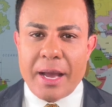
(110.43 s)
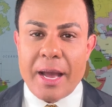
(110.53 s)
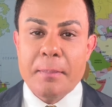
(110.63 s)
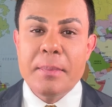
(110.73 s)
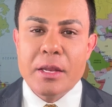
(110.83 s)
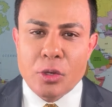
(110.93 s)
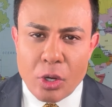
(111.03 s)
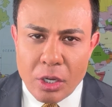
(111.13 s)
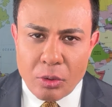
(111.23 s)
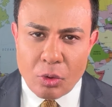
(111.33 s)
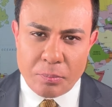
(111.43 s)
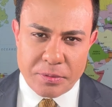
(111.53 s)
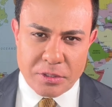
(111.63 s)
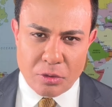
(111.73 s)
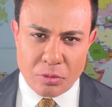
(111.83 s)
a melhor
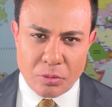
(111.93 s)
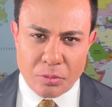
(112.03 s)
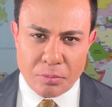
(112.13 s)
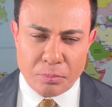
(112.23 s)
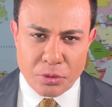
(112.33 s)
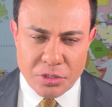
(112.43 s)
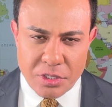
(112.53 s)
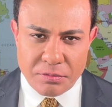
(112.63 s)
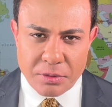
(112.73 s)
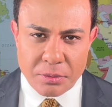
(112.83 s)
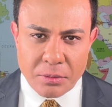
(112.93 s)
opção possível.